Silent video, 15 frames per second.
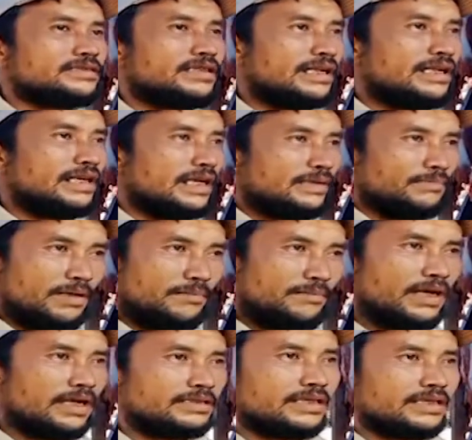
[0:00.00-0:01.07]
ada
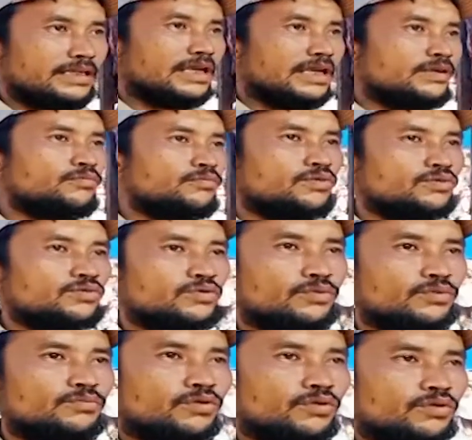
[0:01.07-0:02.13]
15 karena lumur itu
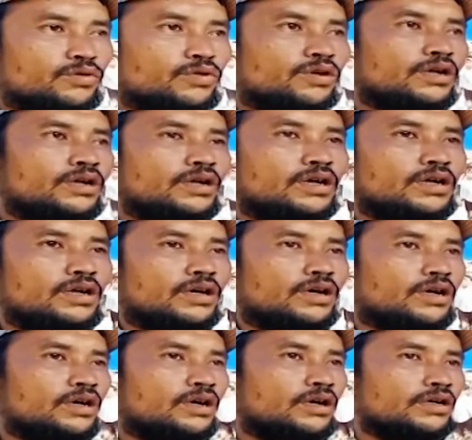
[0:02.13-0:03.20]
lumur
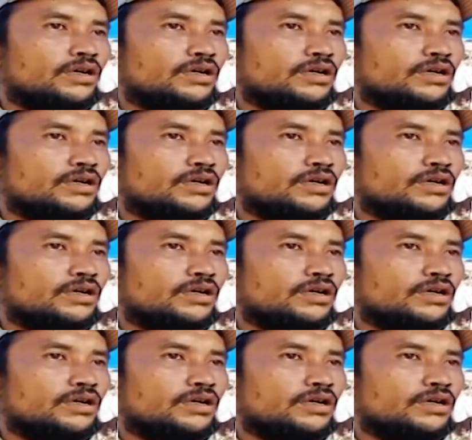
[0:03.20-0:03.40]
eh,